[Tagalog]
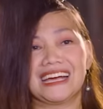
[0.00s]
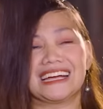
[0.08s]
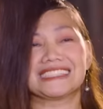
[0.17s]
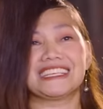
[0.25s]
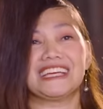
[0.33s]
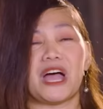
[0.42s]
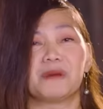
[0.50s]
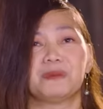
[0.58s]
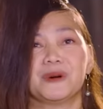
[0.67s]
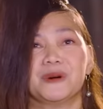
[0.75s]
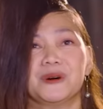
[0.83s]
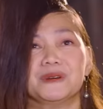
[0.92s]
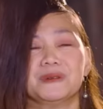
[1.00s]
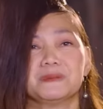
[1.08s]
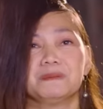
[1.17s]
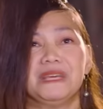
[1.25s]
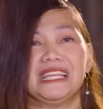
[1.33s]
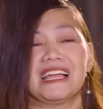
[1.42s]
Kasi nga po,
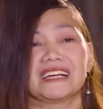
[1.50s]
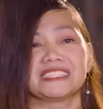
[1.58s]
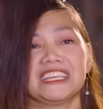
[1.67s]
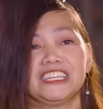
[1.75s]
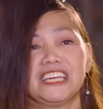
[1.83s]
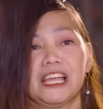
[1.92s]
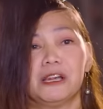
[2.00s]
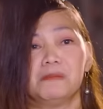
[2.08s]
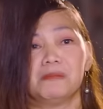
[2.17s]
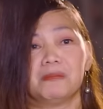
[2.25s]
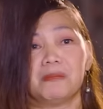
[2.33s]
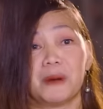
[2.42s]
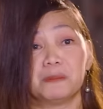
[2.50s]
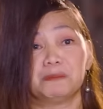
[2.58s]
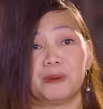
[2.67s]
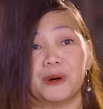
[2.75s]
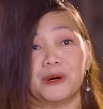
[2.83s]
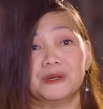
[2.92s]
bilang single mom
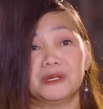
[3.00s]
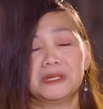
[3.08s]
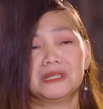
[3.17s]
po,